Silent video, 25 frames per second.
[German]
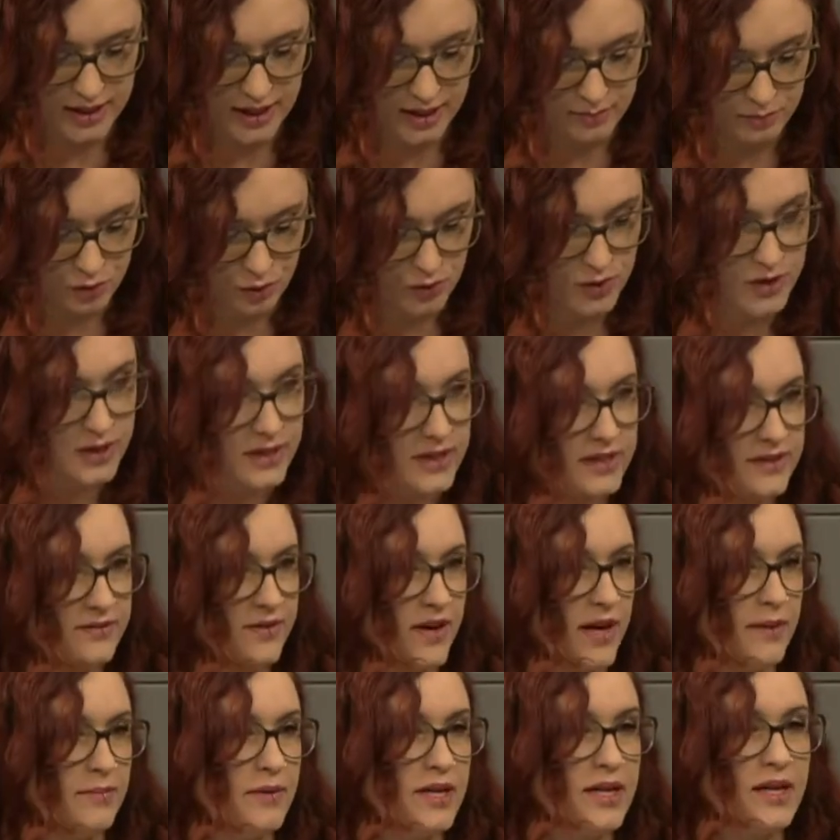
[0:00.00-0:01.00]
der
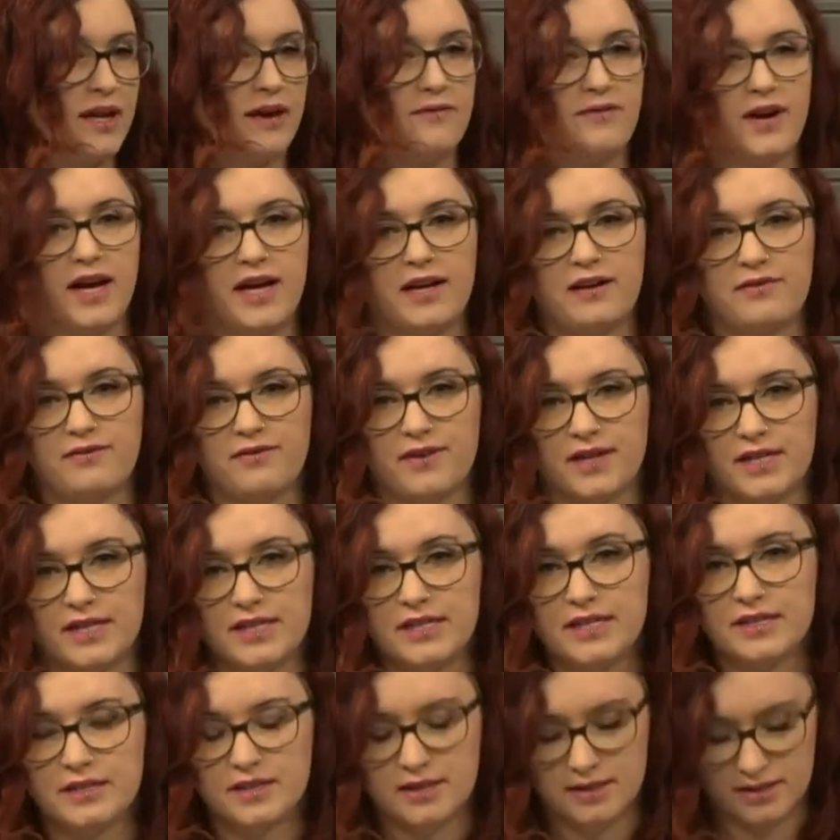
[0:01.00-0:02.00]
Bundeswehr mittlerweile
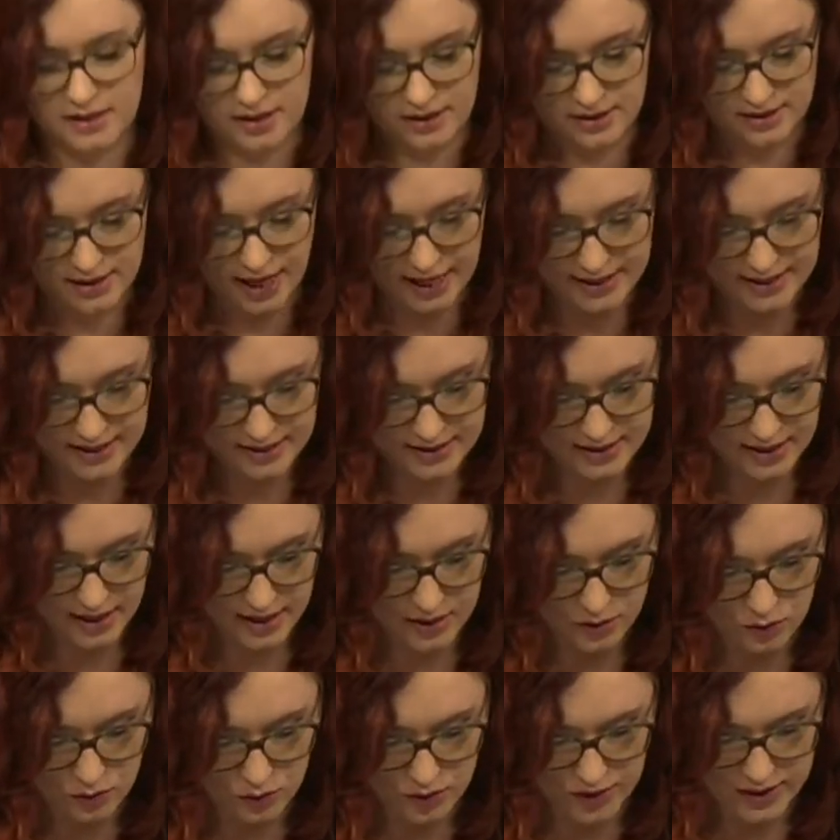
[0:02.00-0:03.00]
vernichtet sind, das ist
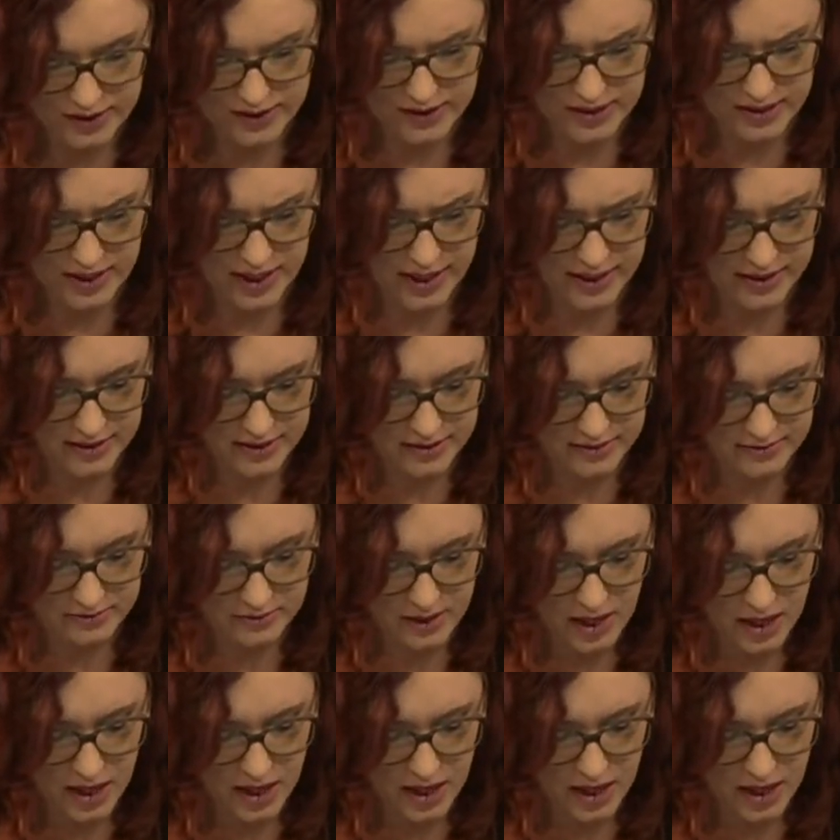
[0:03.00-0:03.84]
ein gutes Zeichen.